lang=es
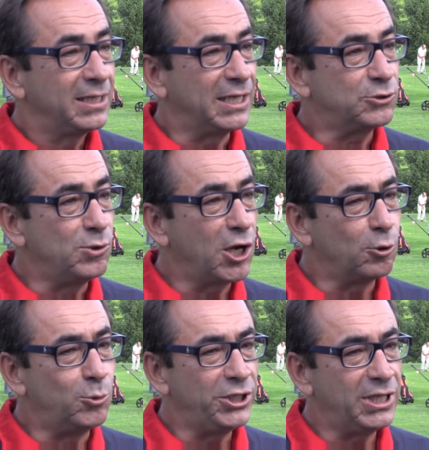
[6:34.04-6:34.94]
que es una
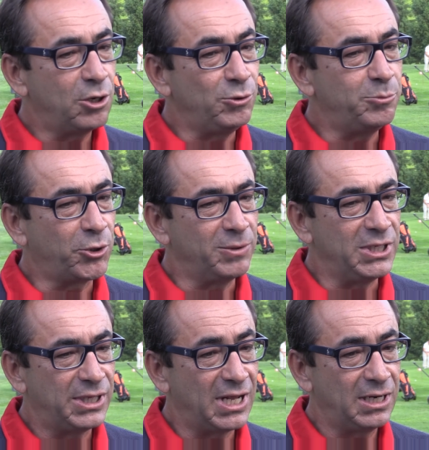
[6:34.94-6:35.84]
comunidad
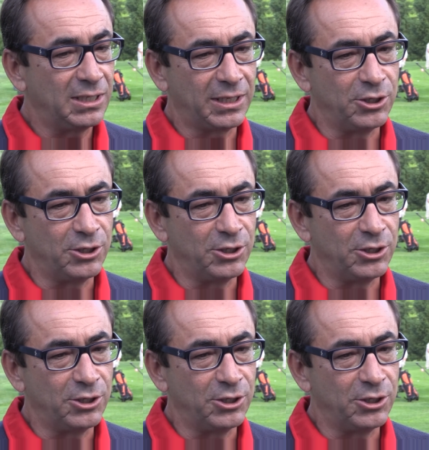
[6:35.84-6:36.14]
uniprovincial,